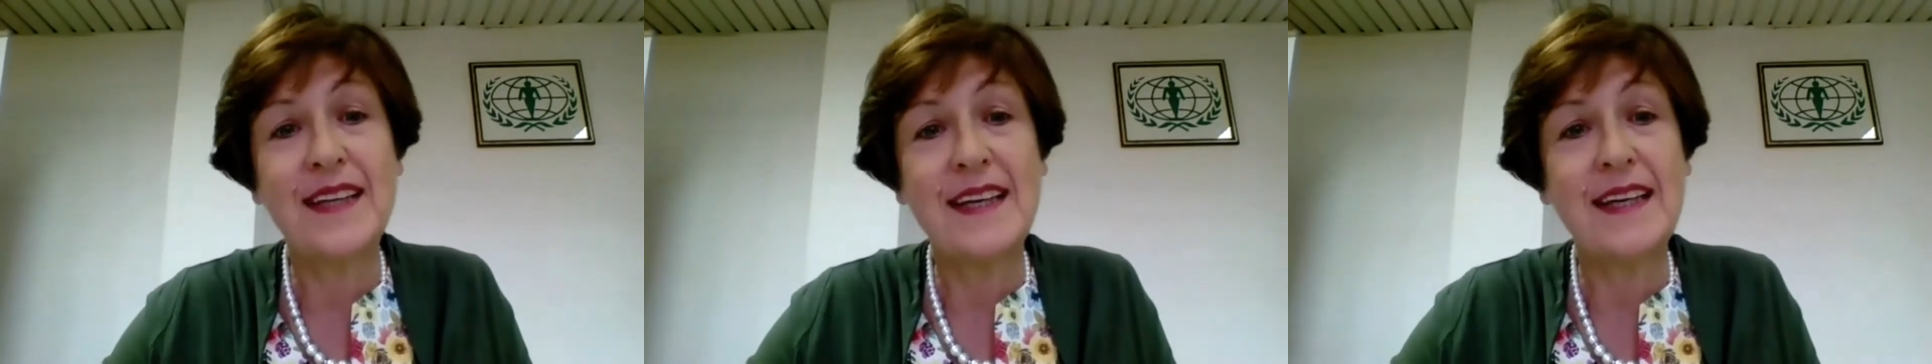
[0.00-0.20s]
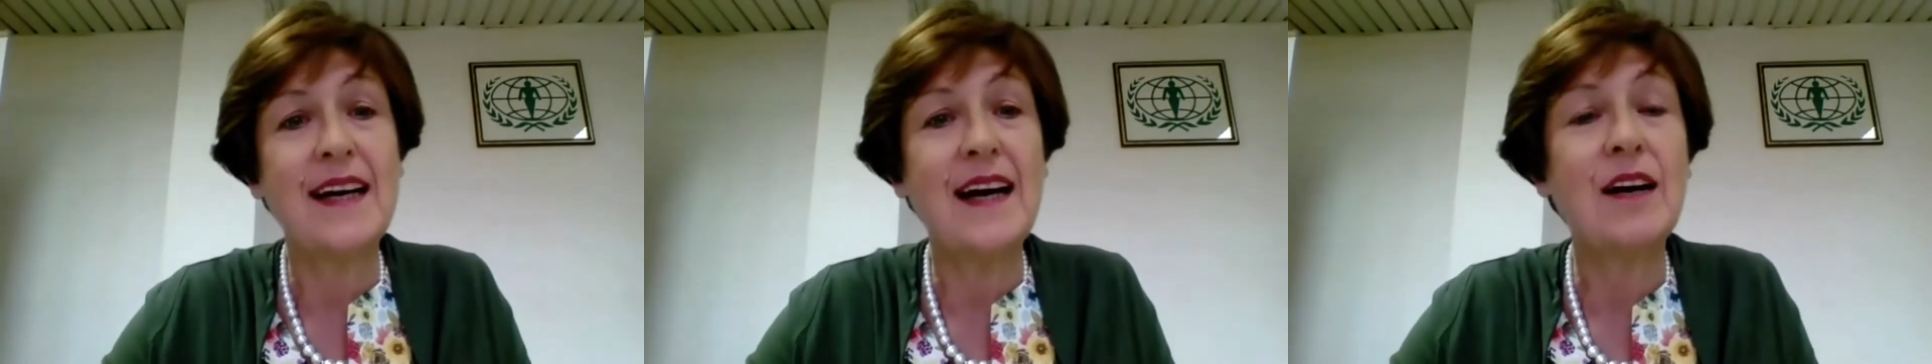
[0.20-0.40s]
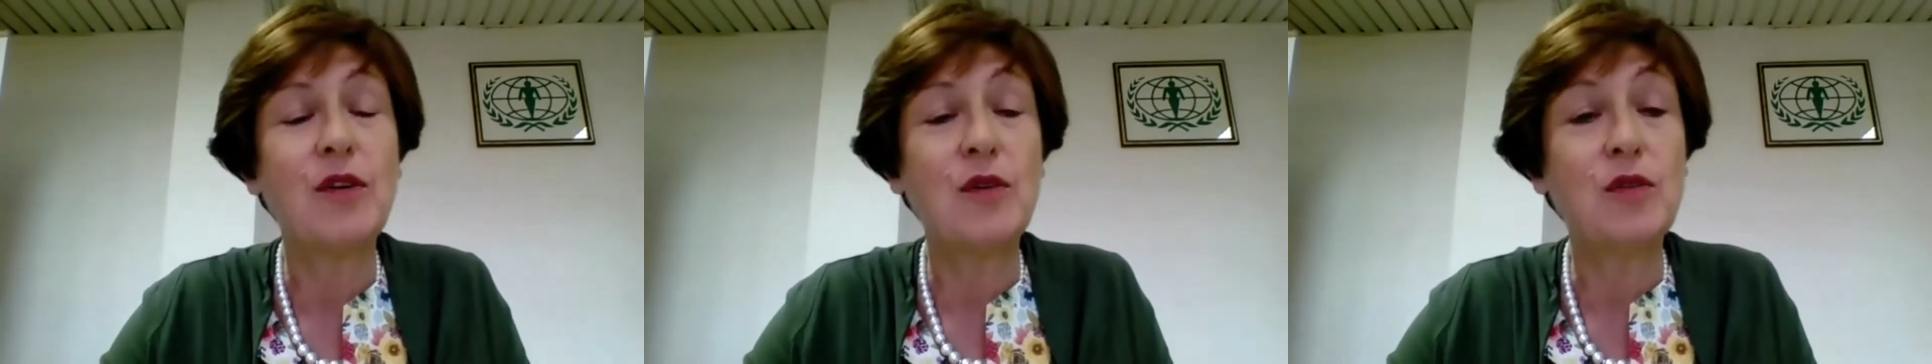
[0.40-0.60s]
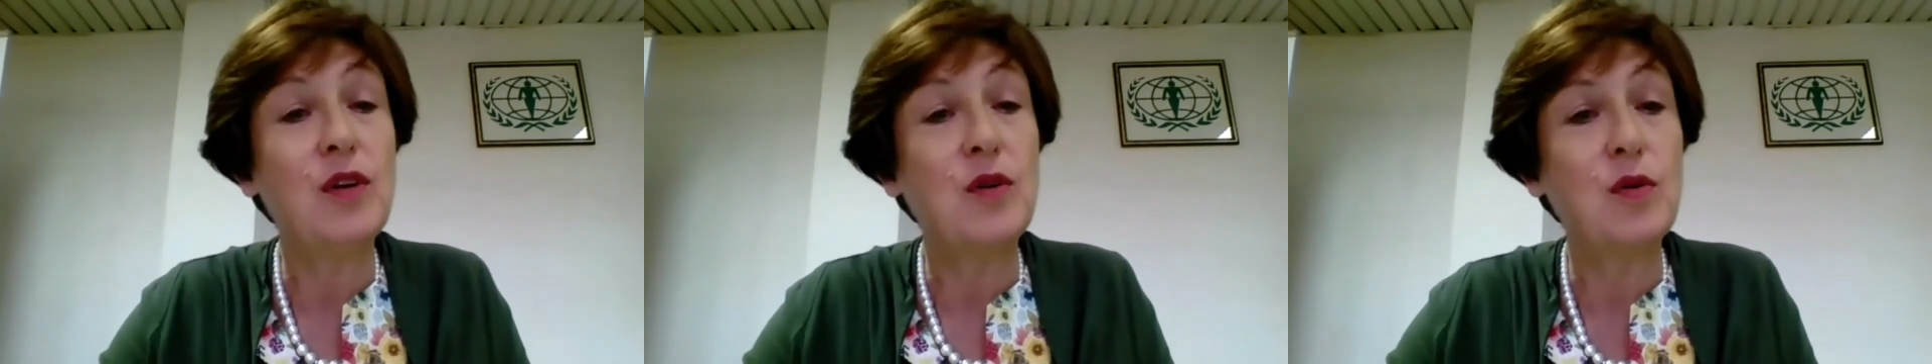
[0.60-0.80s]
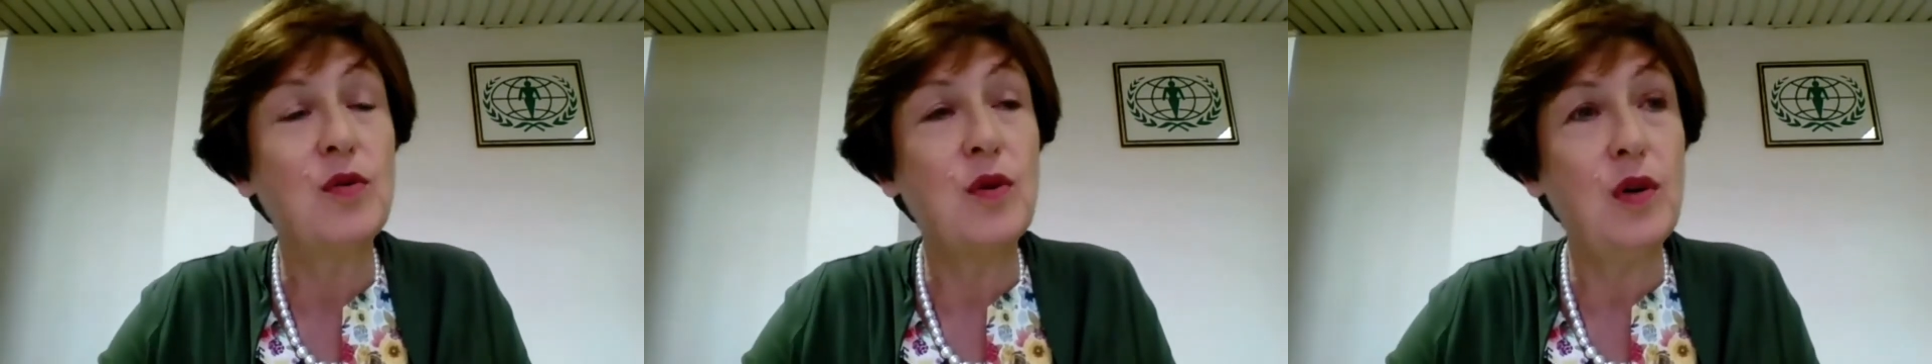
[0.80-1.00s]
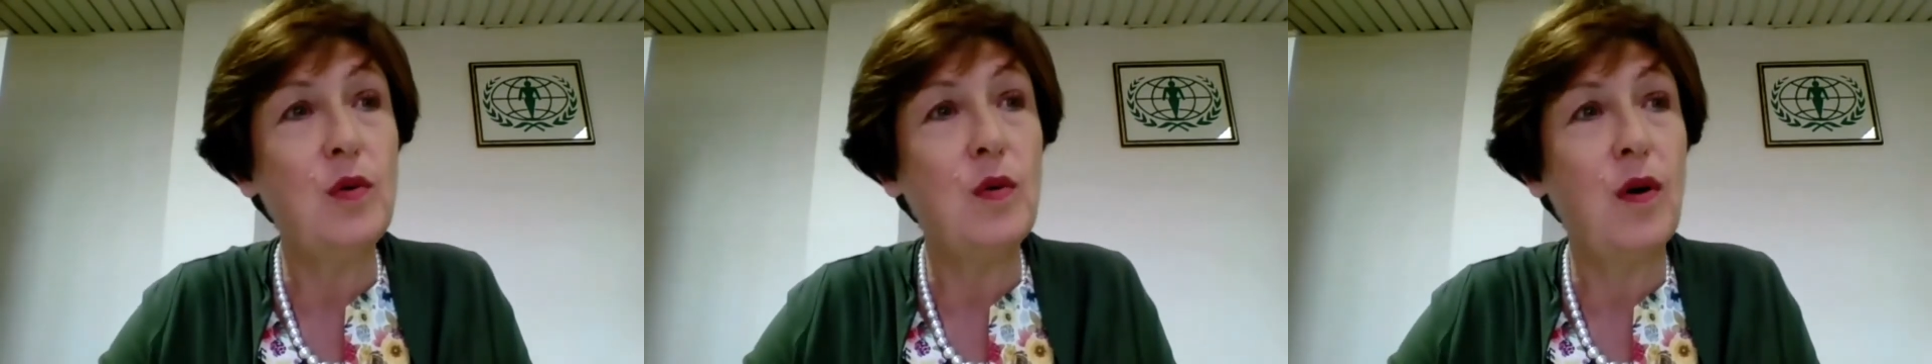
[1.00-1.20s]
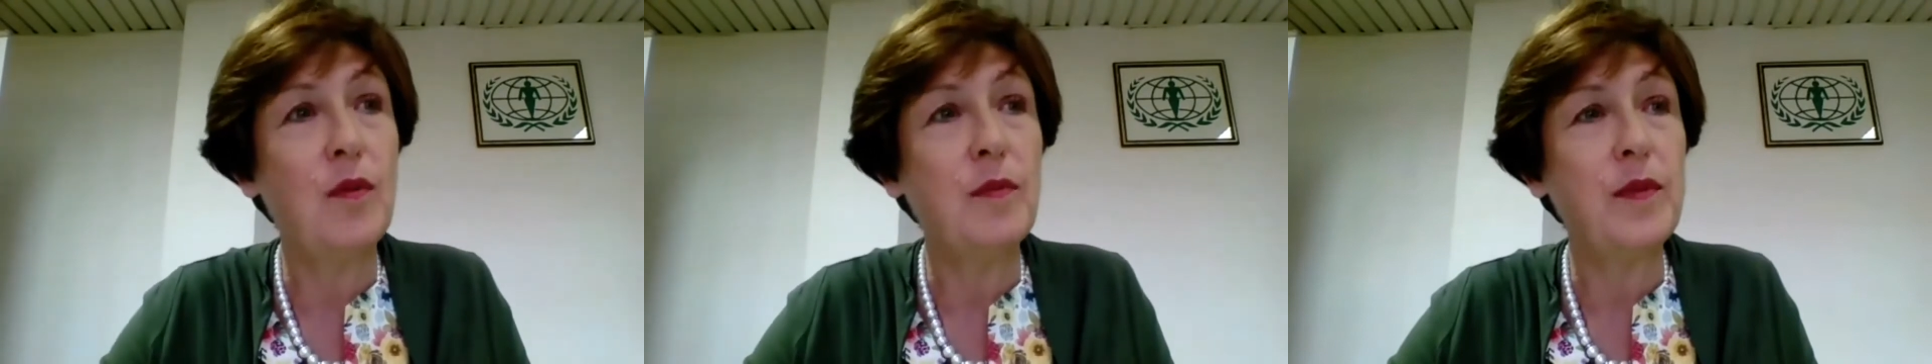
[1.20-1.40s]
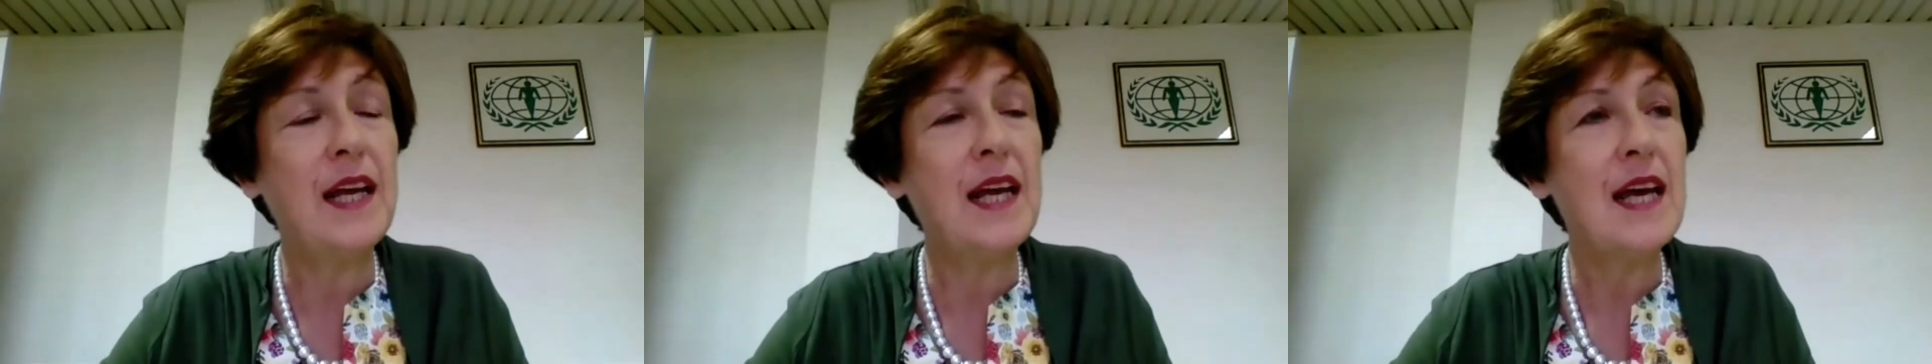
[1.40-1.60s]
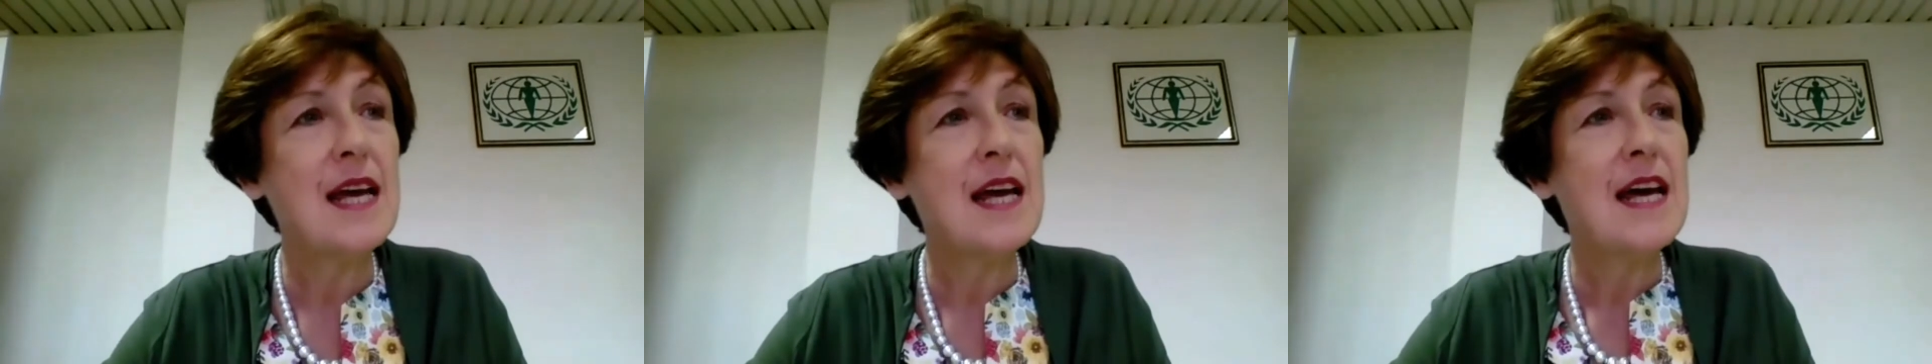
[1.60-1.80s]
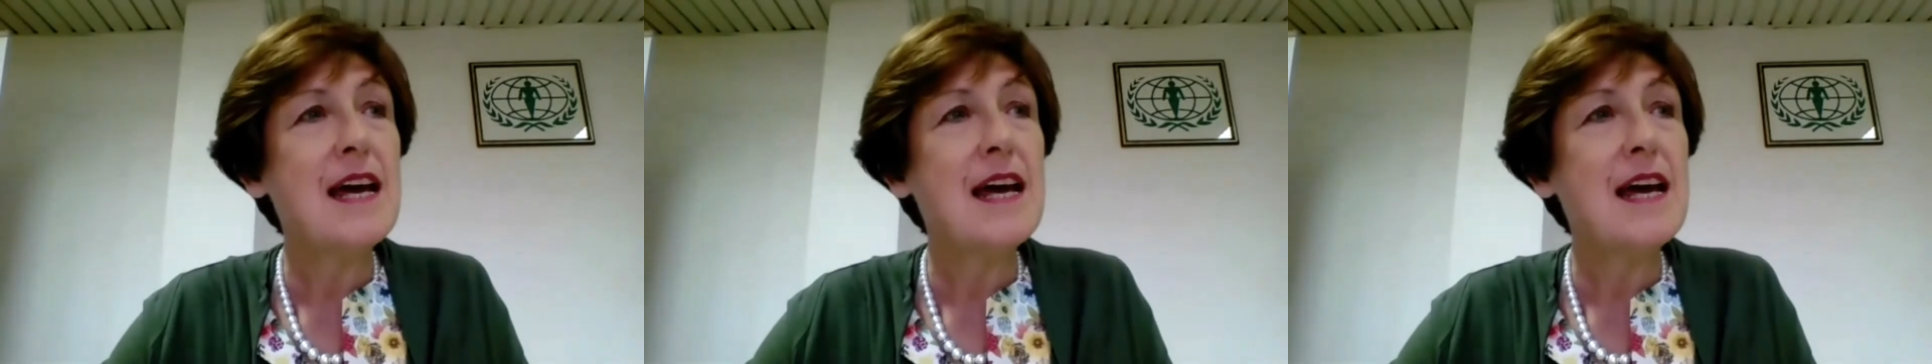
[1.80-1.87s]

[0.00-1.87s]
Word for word: che hanno ottenuto gli uomini,